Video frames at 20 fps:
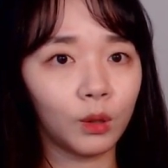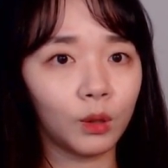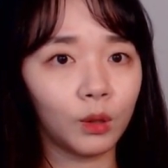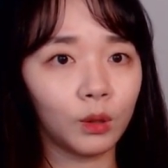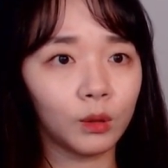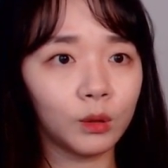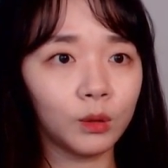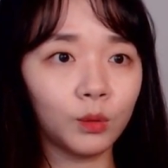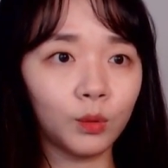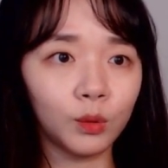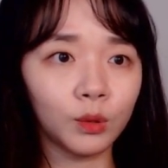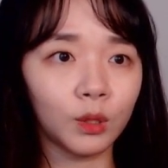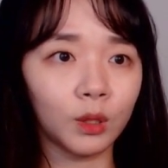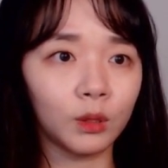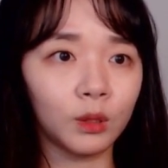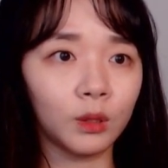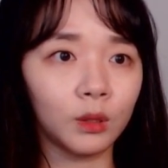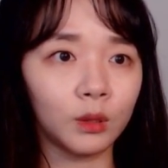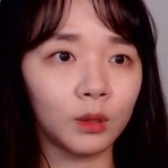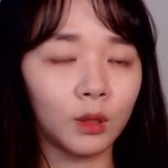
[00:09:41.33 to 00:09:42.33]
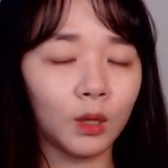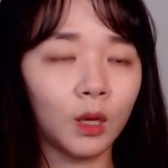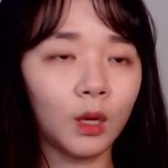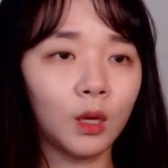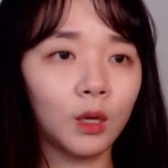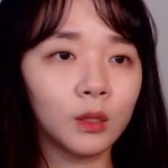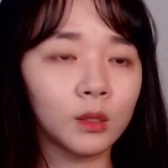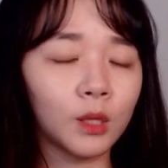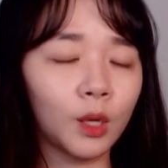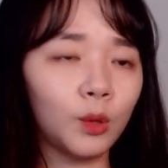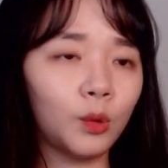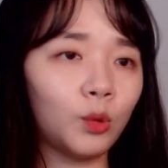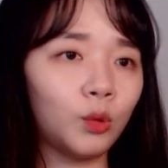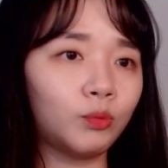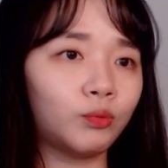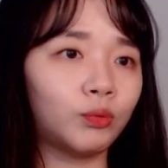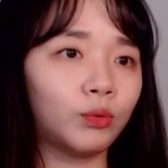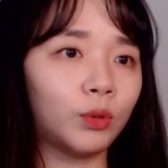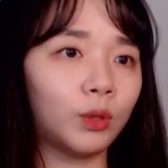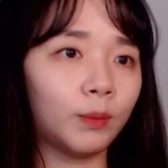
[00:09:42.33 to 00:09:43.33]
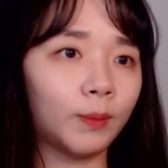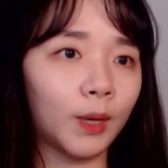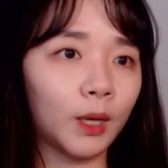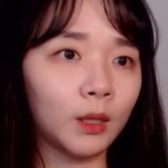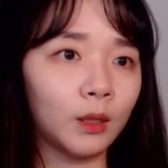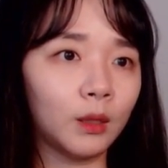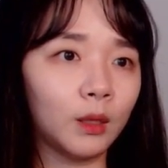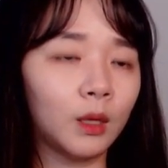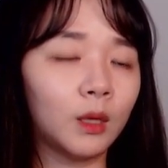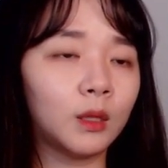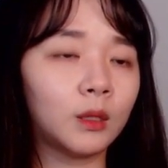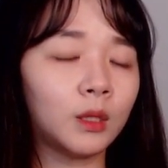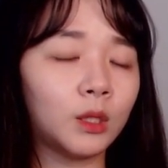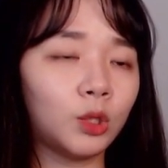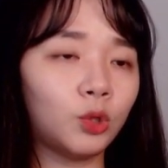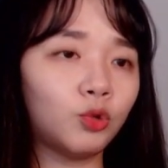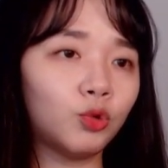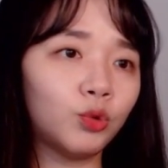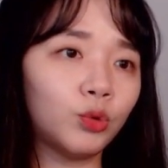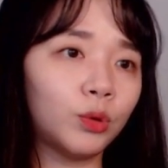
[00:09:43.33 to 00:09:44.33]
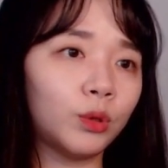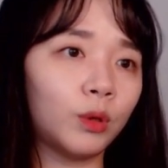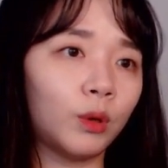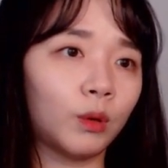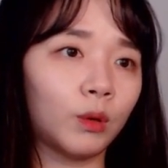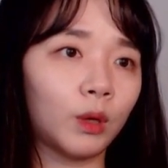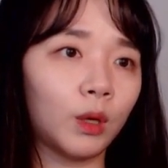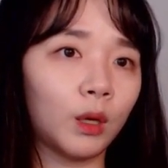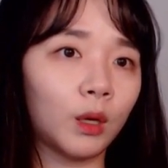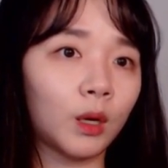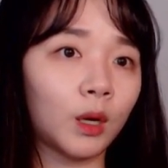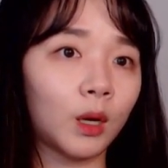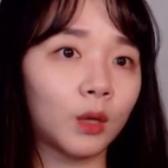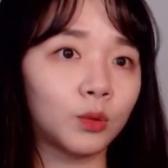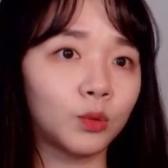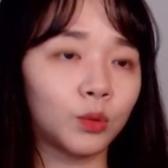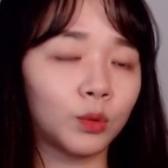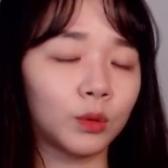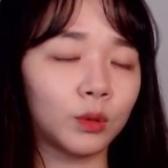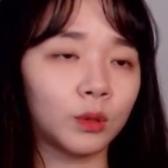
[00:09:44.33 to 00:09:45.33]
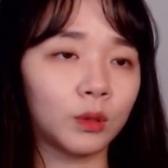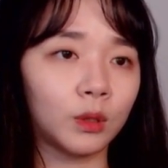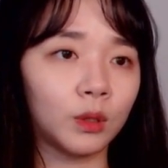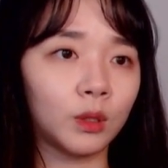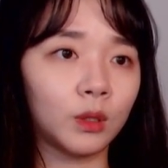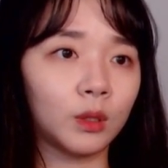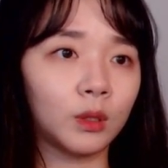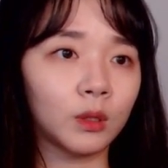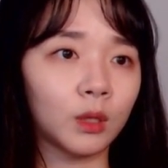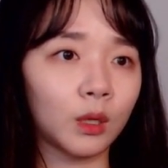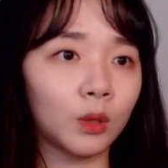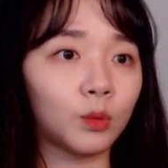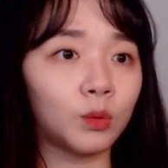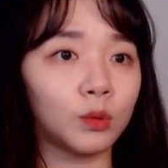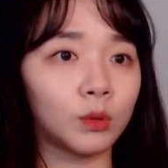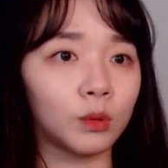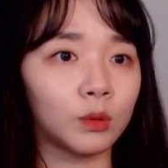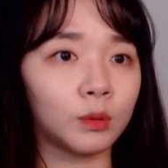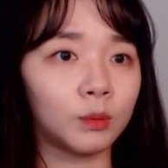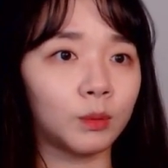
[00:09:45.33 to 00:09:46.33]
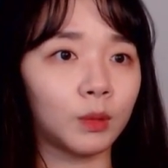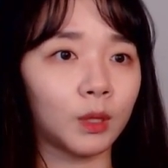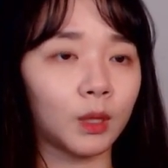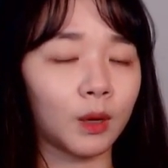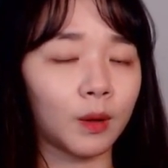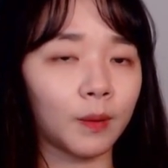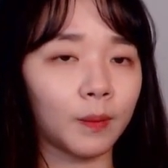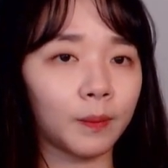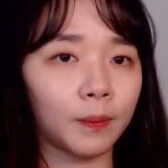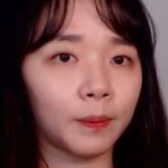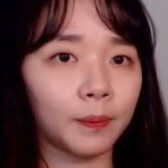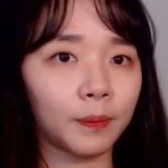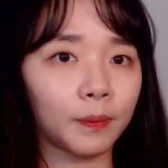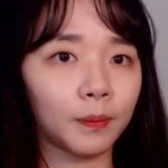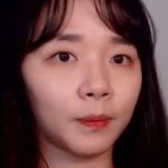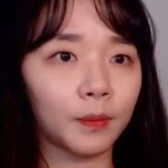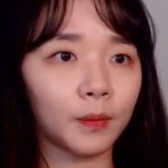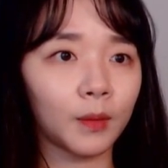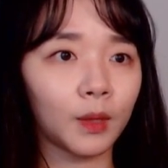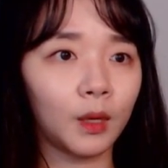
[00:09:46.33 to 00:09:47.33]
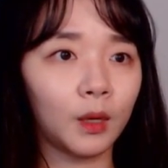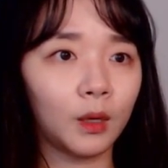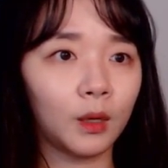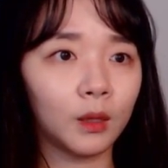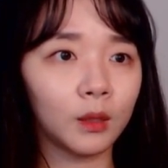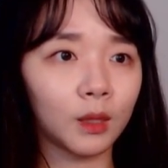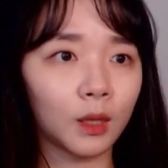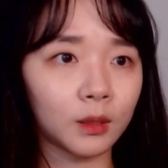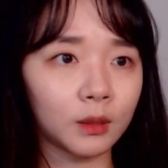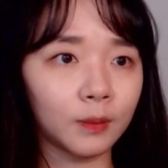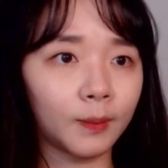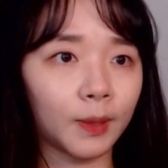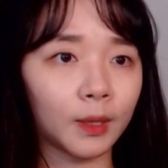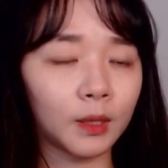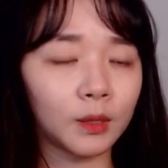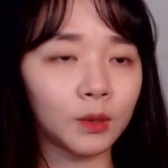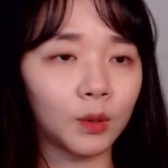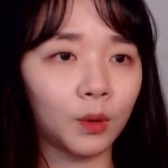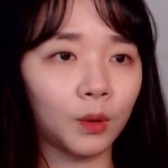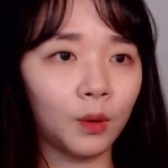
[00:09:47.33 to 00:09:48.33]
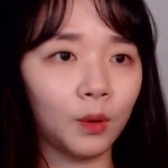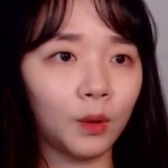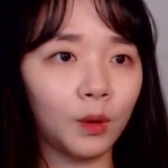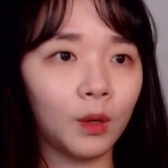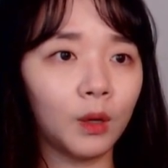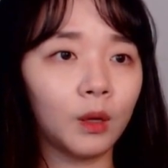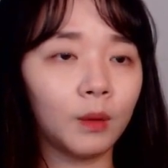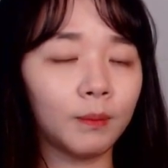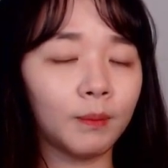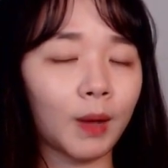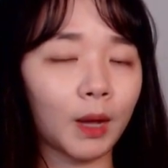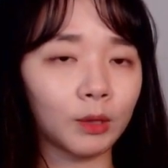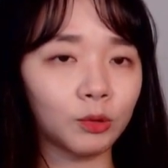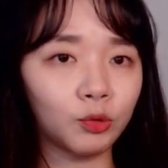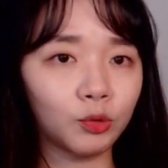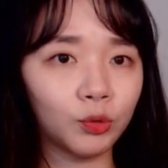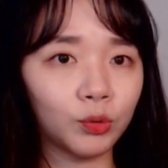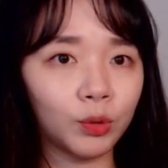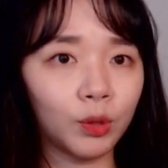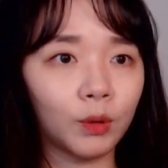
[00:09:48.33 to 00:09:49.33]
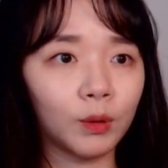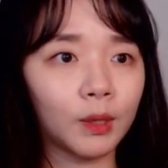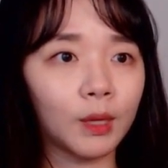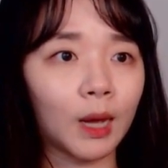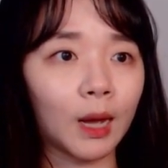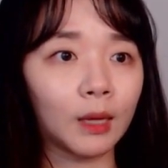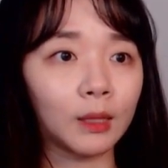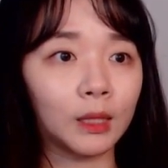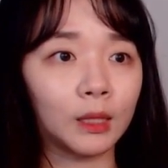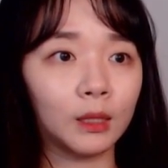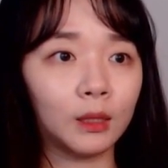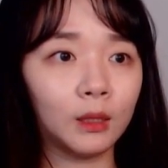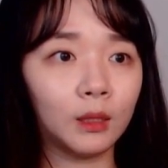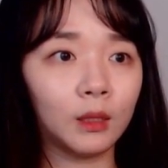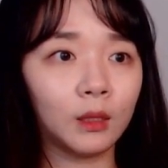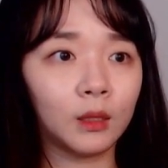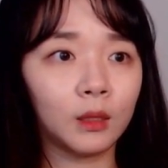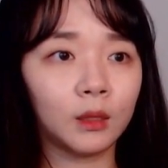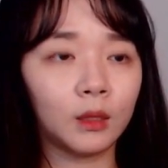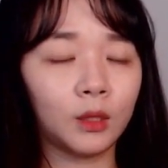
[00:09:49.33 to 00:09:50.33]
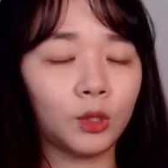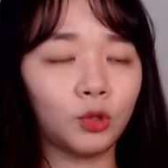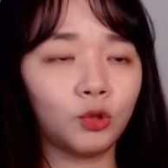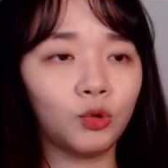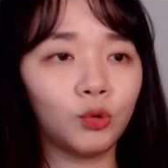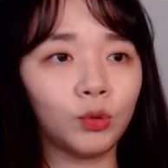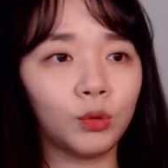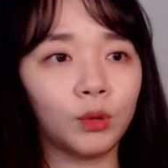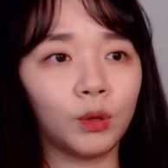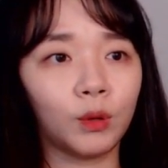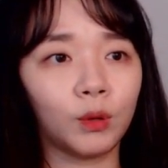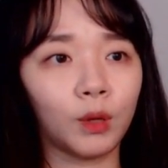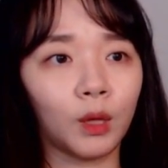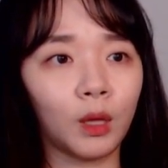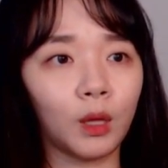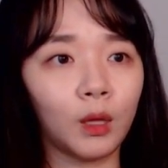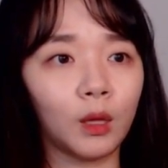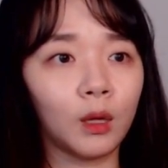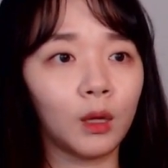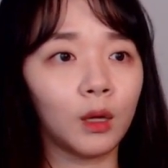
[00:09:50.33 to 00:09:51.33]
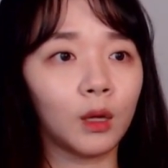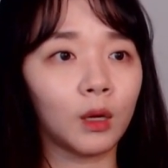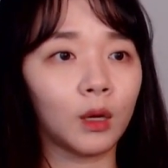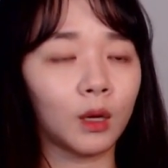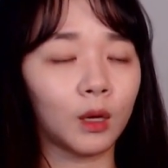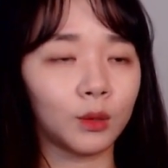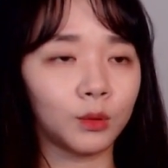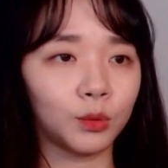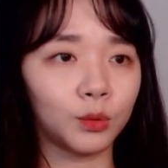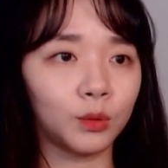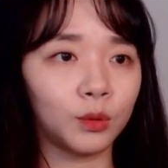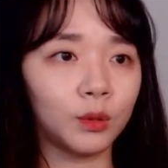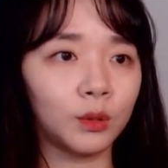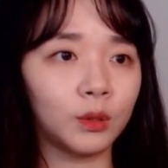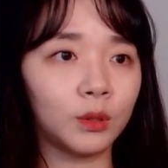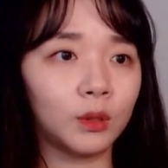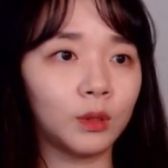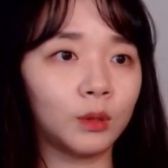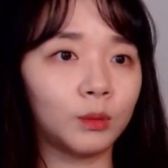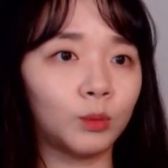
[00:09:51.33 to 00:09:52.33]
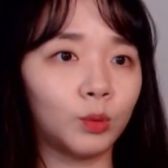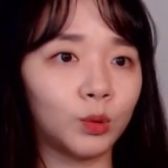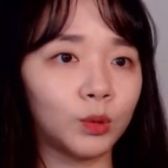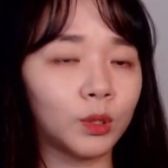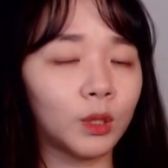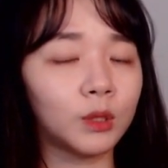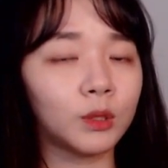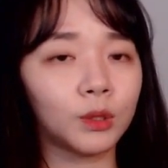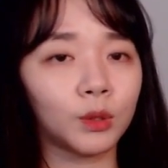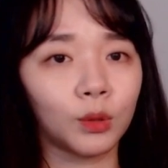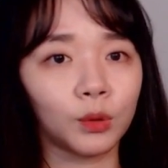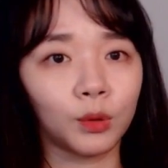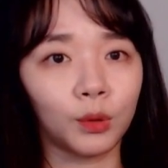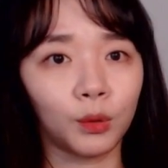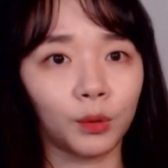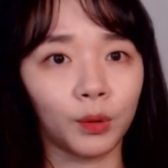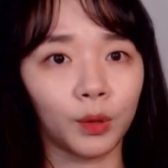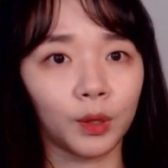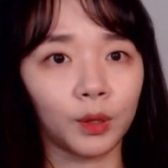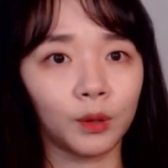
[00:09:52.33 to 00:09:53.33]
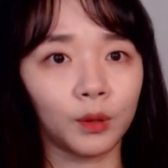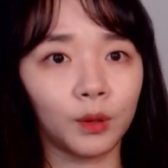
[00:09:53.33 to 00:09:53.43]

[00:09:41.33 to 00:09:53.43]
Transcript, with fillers: 그곳에는 새로 부임한 이중령의 가족들이 살고 있었습니다. 다시 말해서 박중령이 아닌 이중령의 가족을 몰살시켰던 거예요.